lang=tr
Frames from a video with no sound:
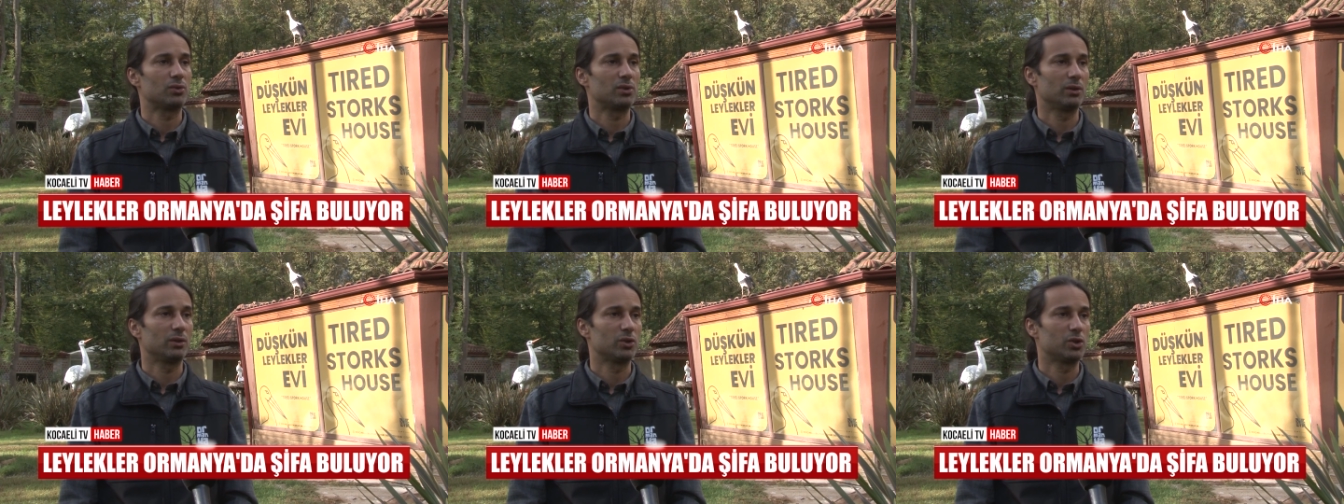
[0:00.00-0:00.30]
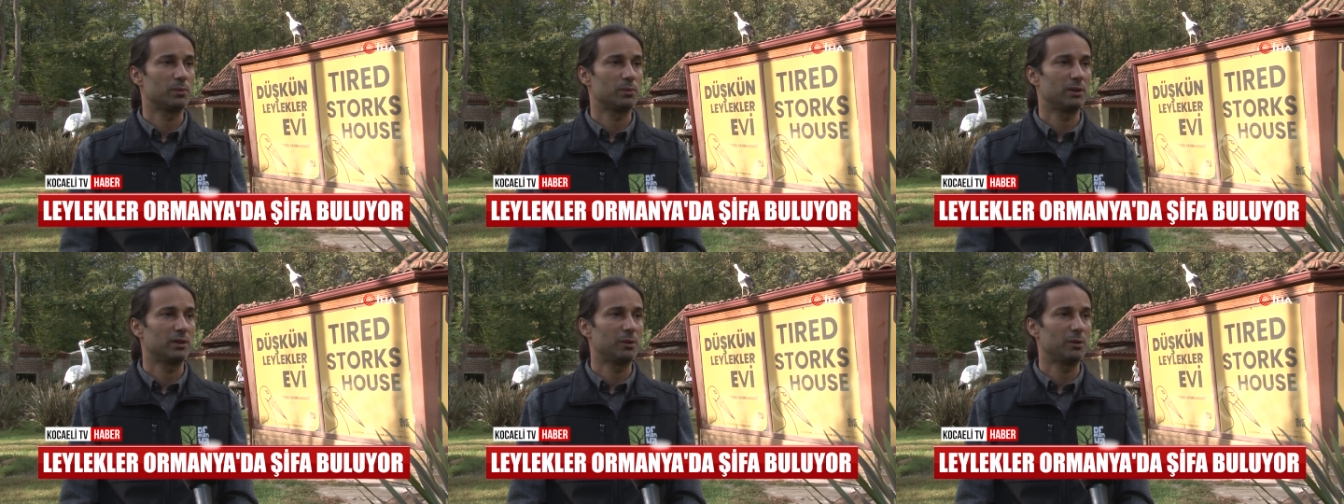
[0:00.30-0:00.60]

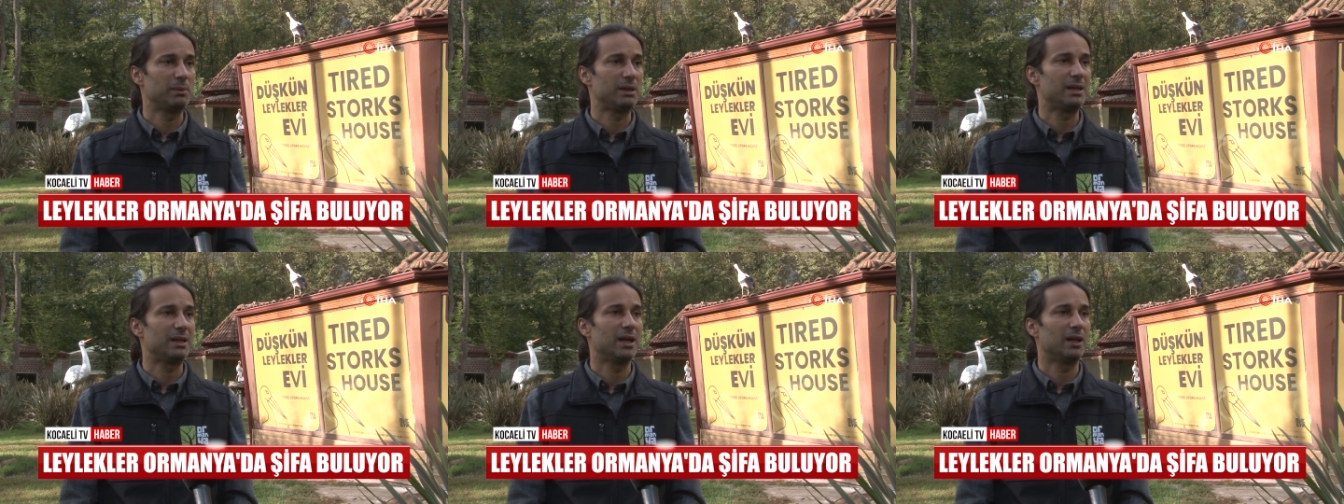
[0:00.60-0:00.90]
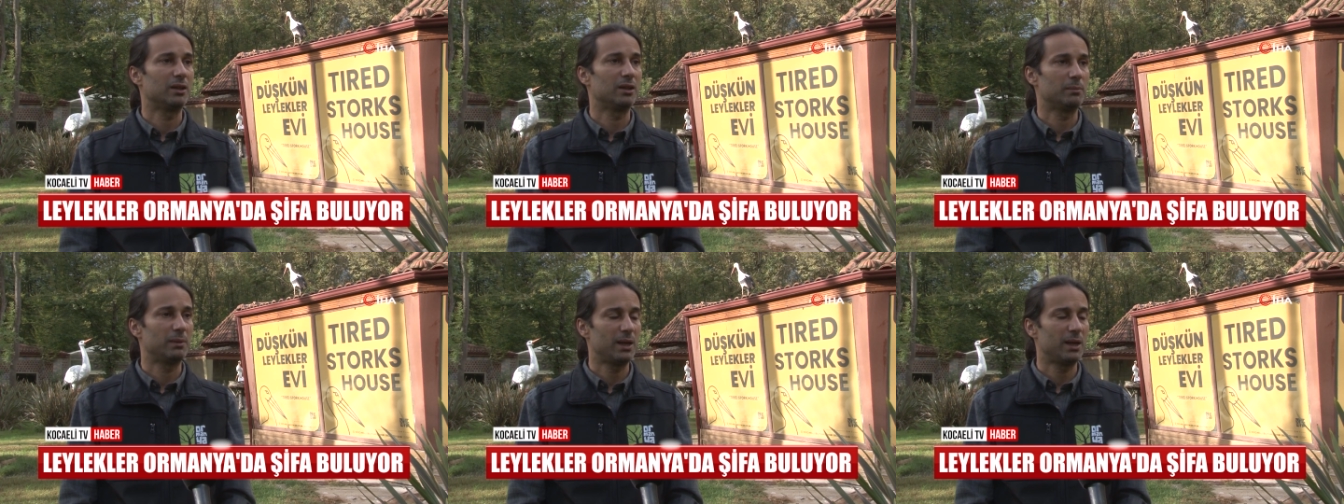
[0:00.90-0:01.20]
çalışmaları
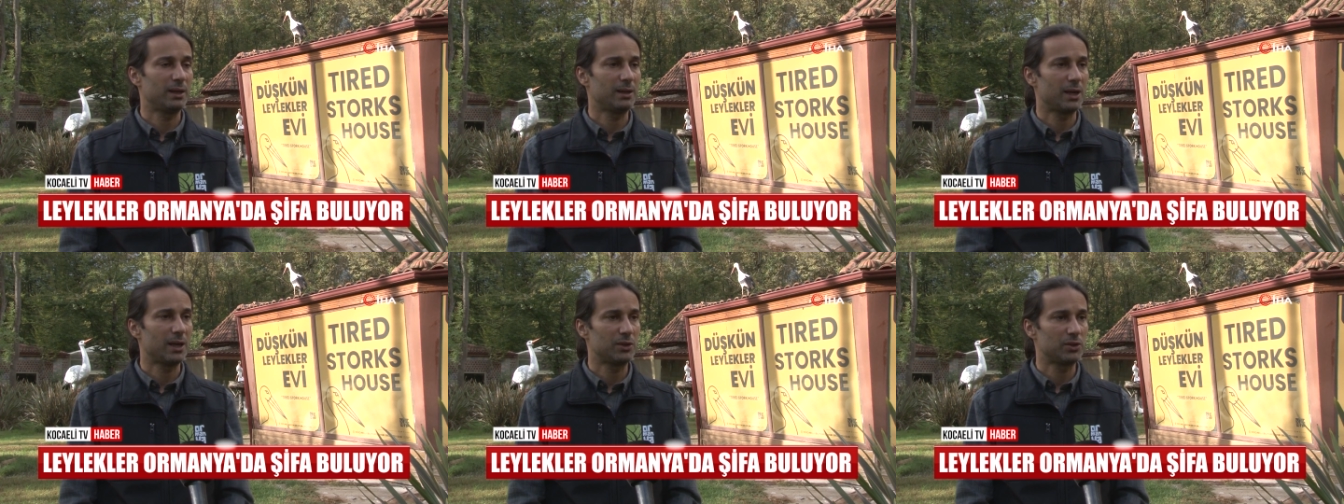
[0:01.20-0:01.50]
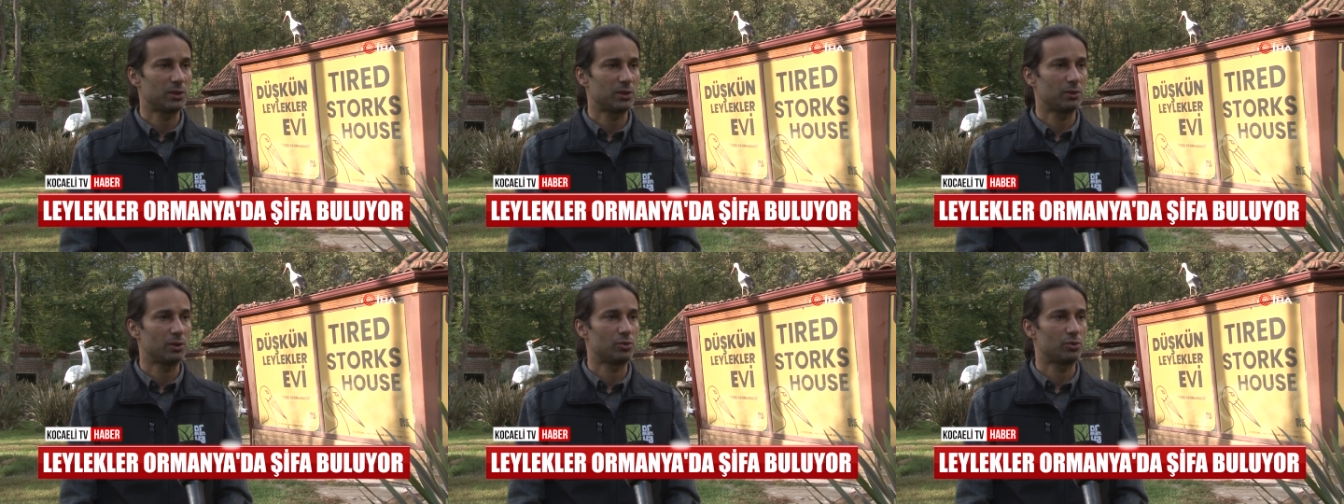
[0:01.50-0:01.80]
bilgilendirmeler
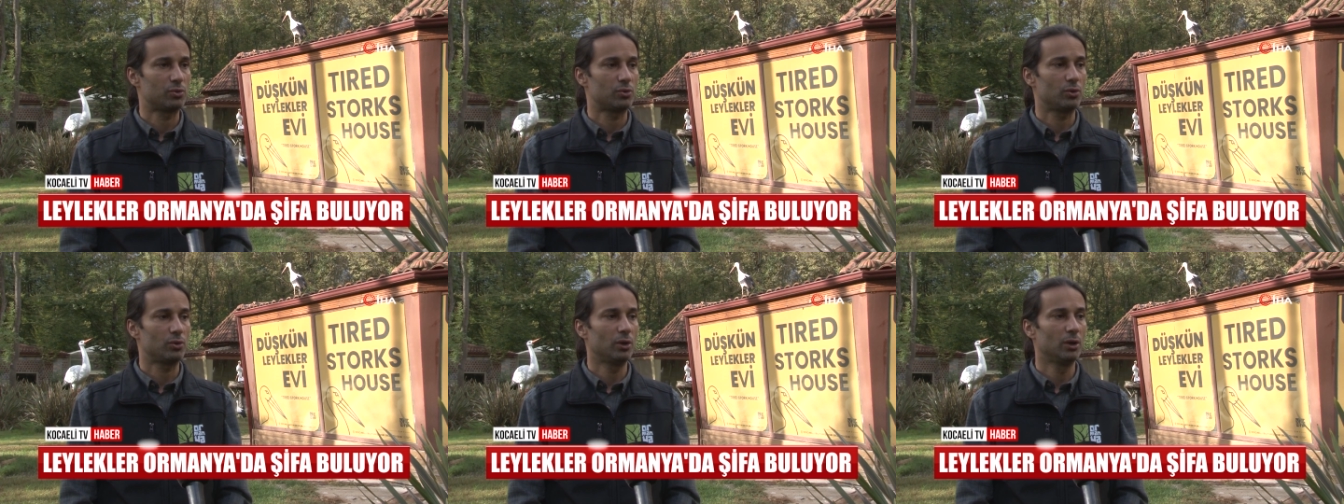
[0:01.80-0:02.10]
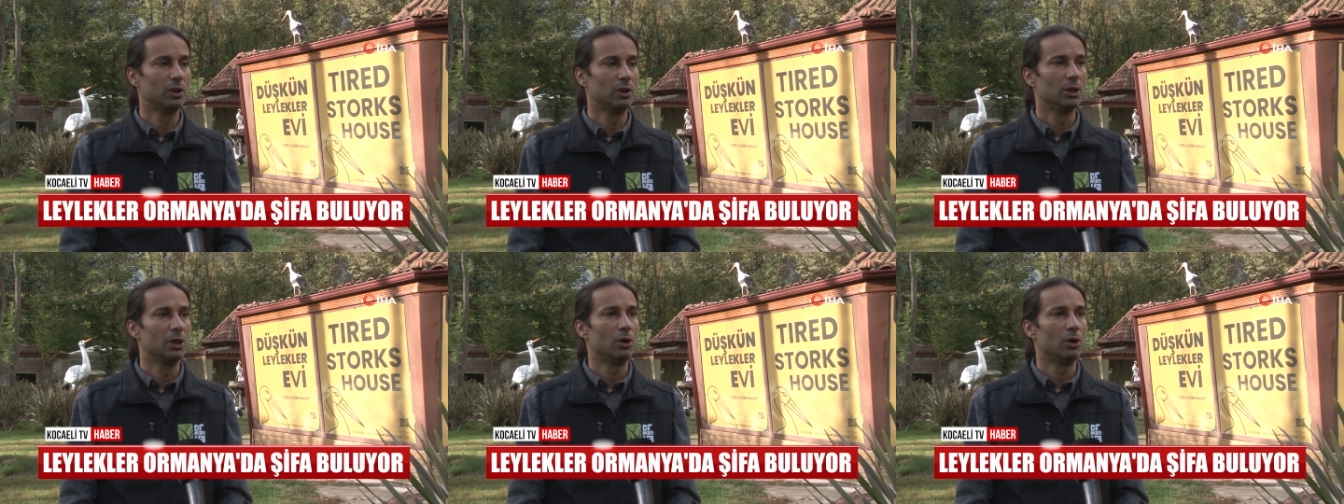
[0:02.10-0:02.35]
gerçekleştiriyor.